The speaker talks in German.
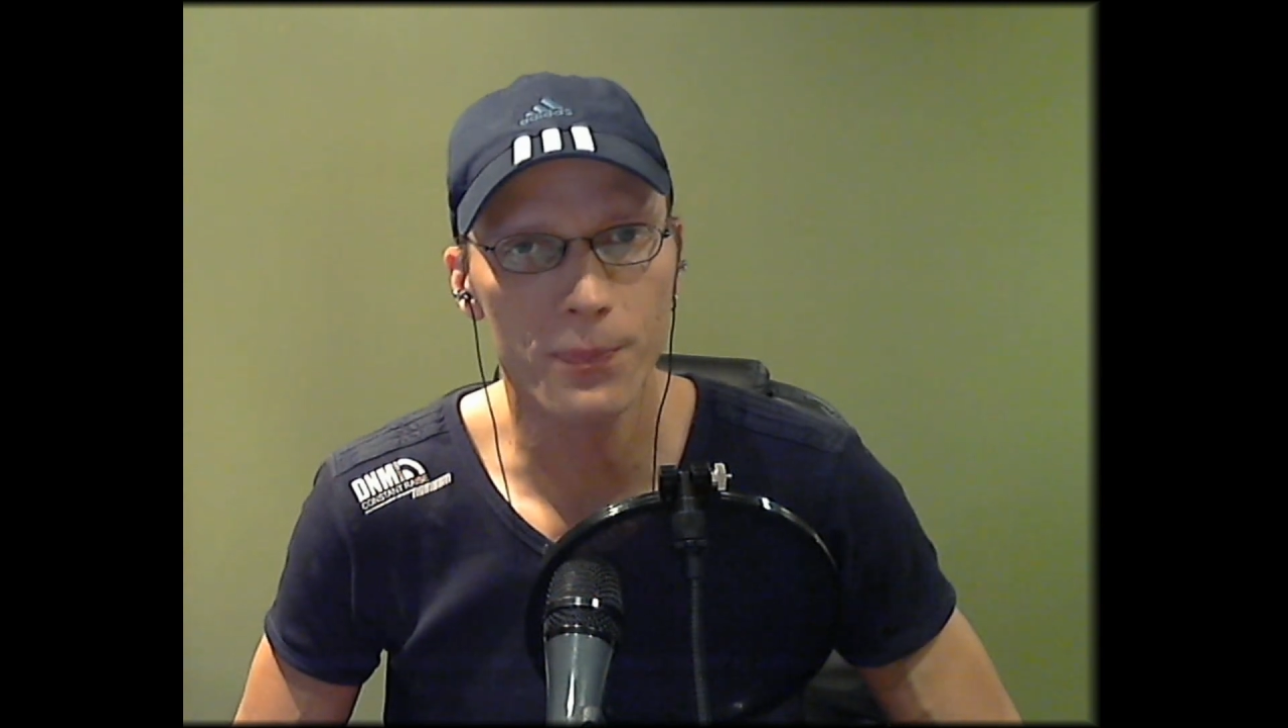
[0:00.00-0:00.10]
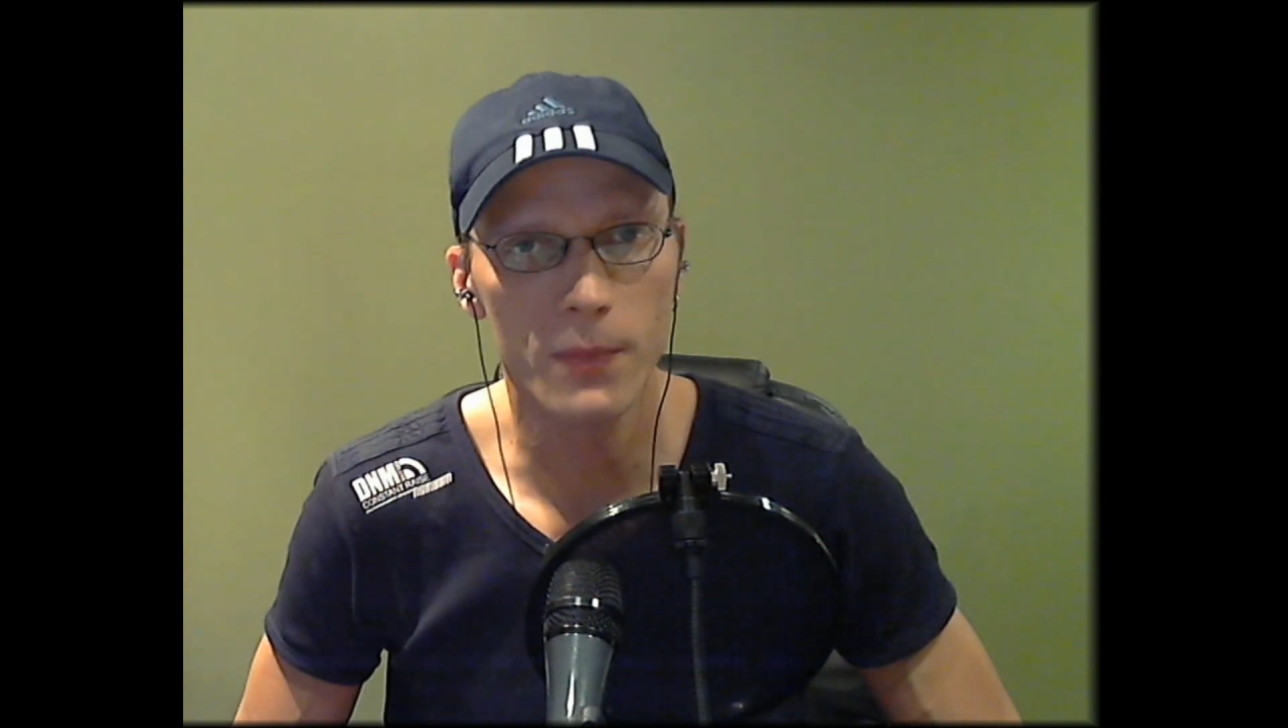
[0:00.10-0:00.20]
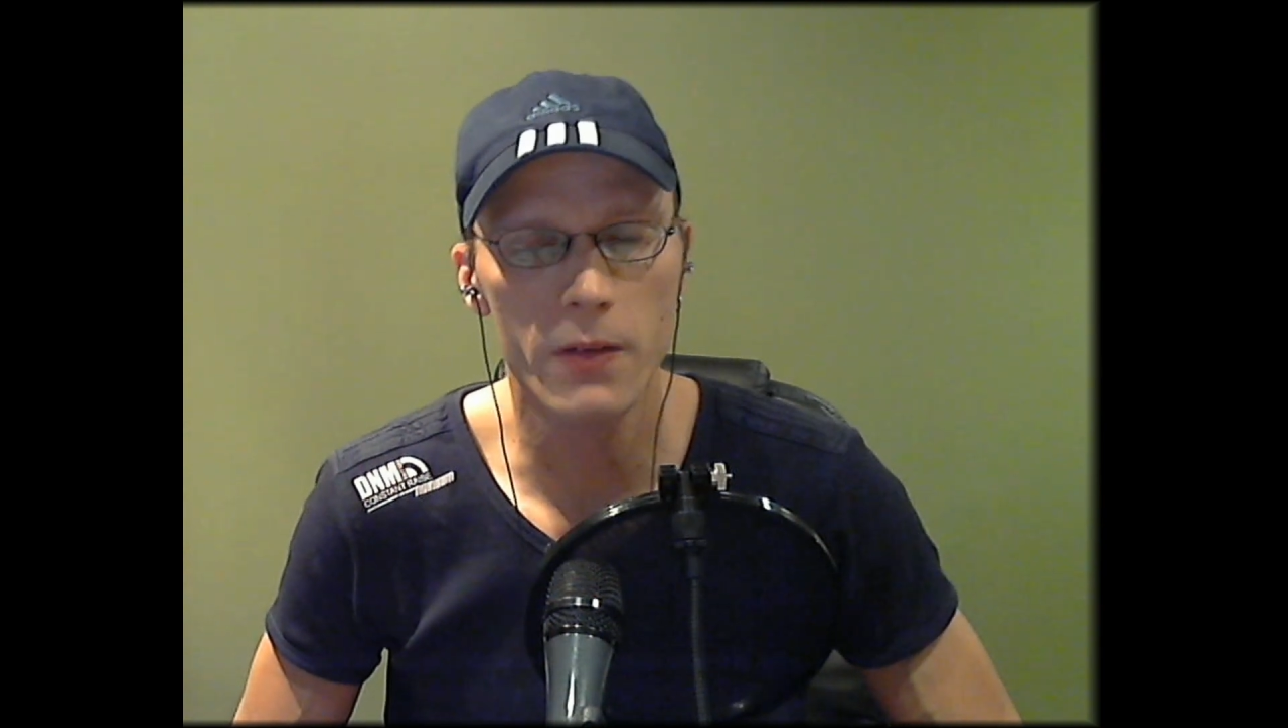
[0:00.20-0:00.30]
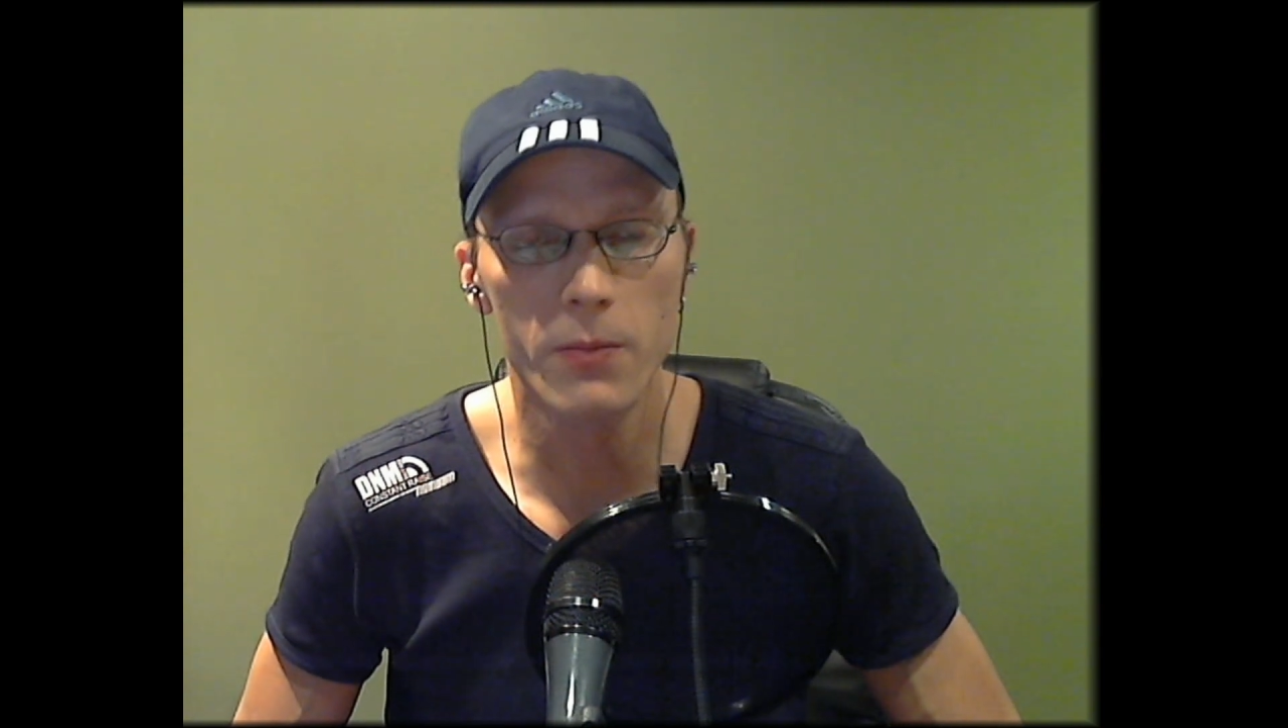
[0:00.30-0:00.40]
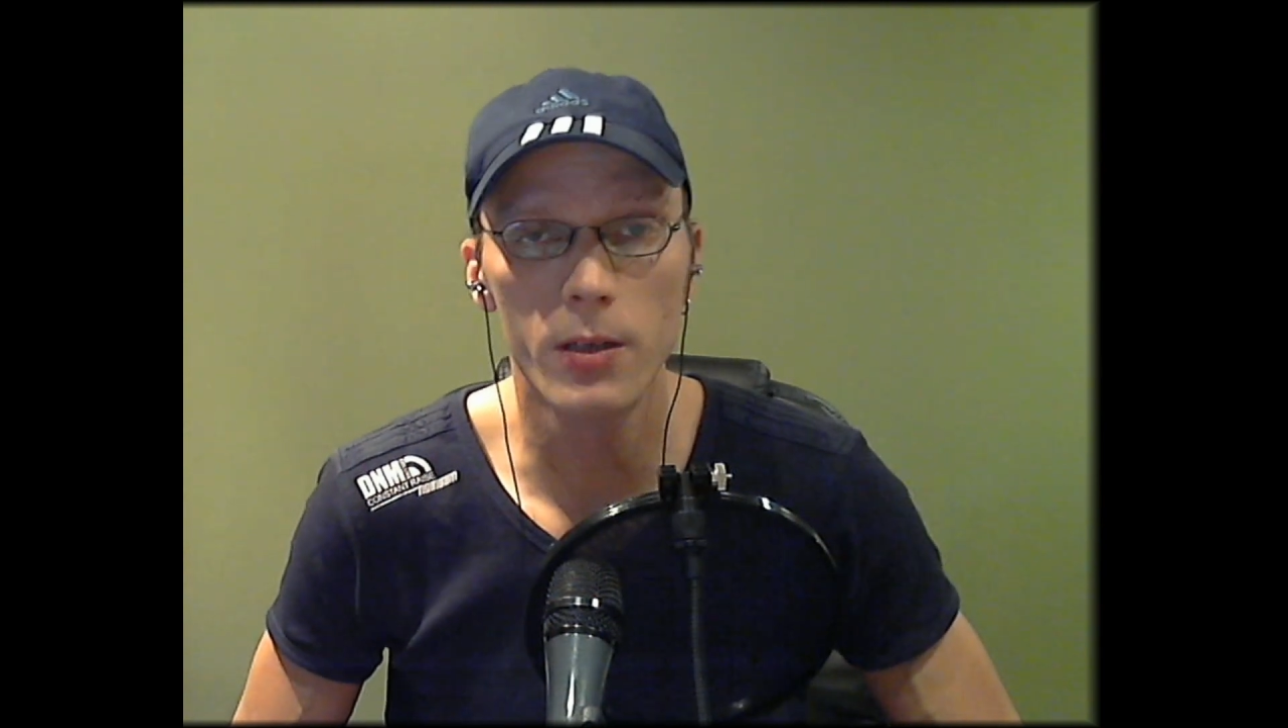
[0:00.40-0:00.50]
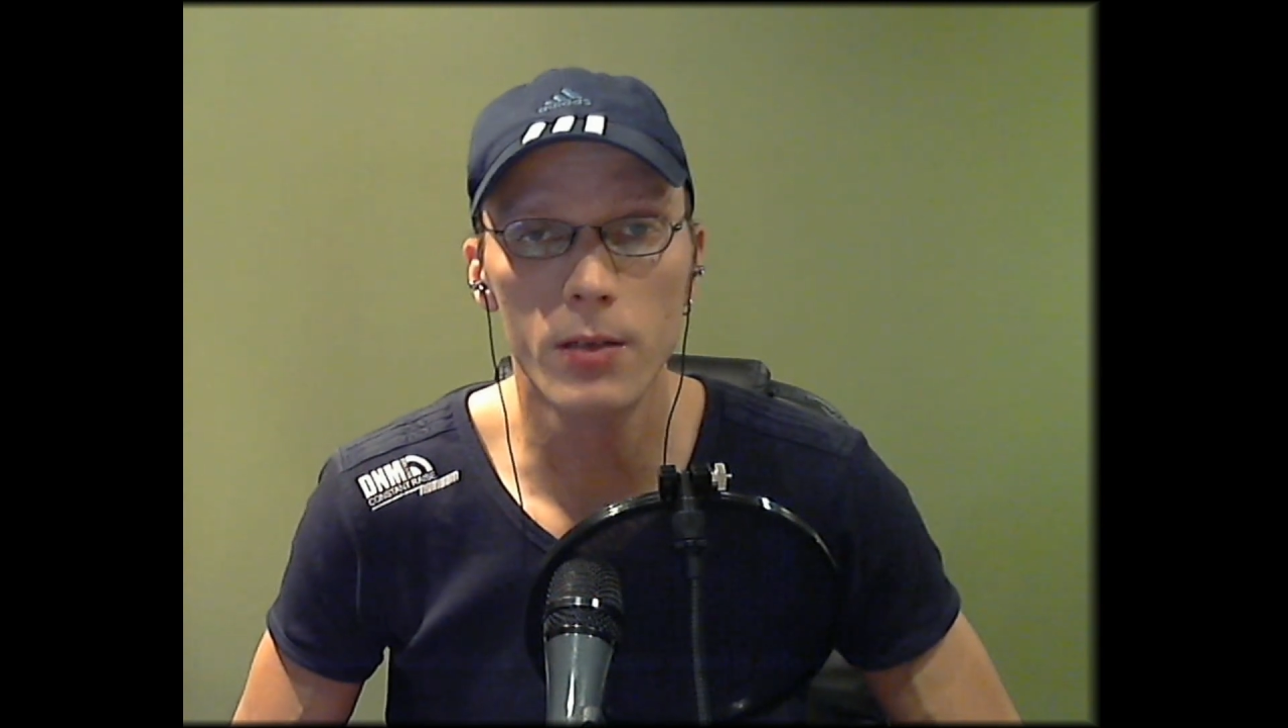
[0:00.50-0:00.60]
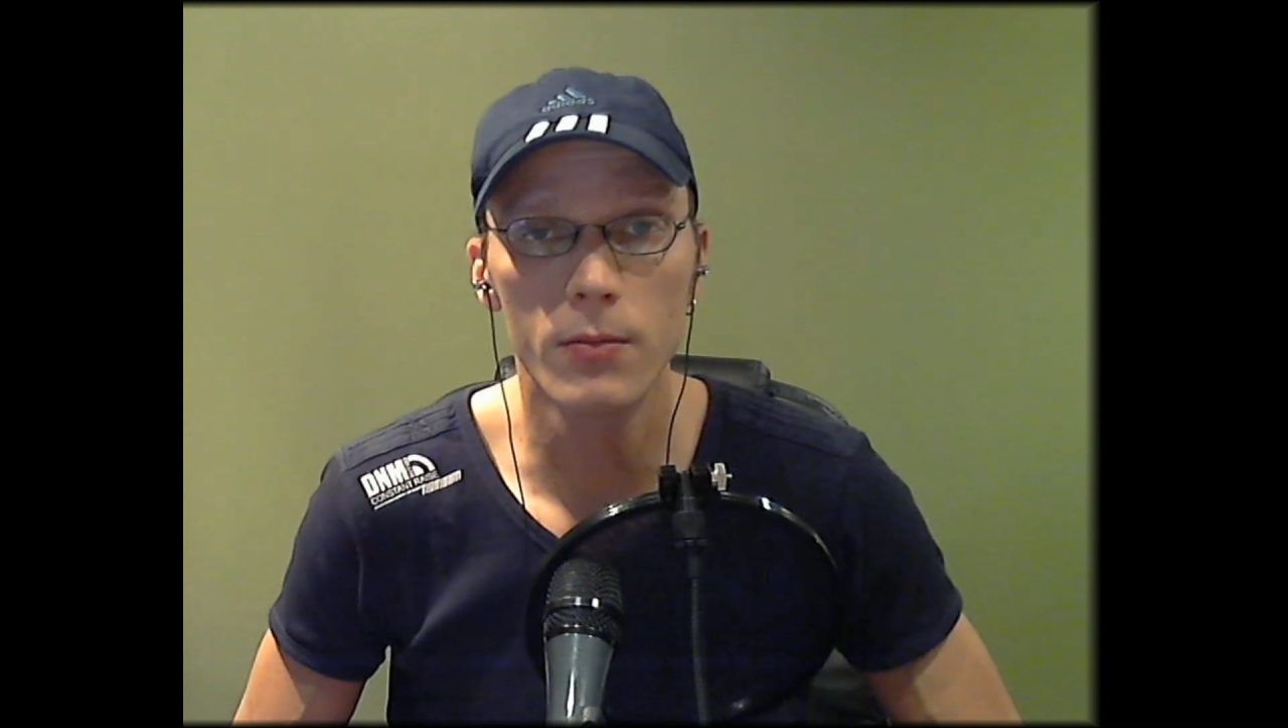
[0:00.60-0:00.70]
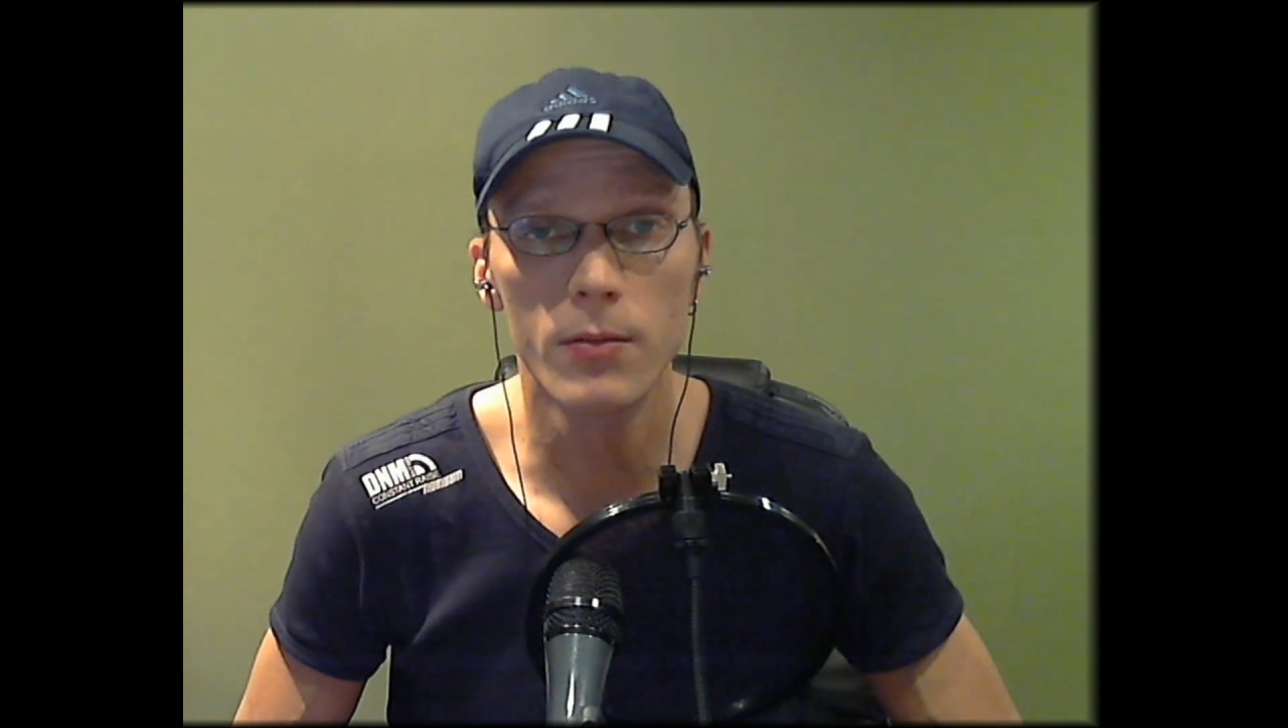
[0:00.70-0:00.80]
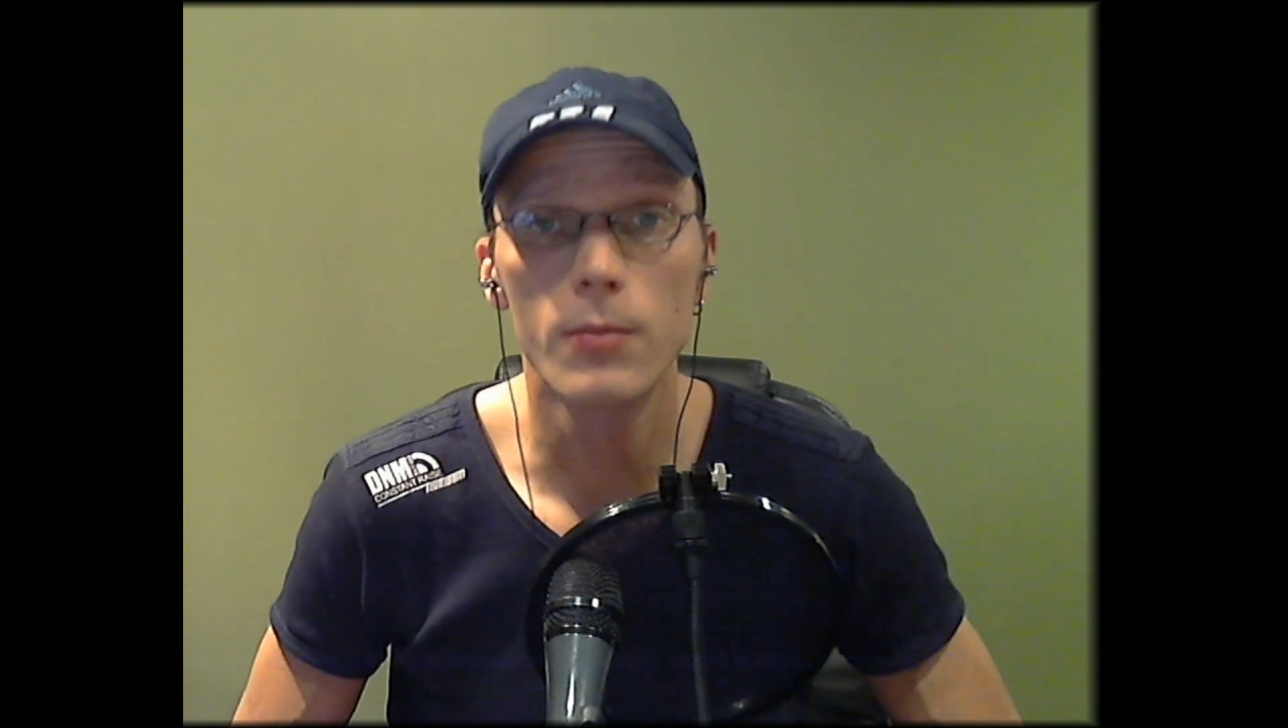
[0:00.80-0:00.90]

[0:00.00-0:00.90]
Deswegen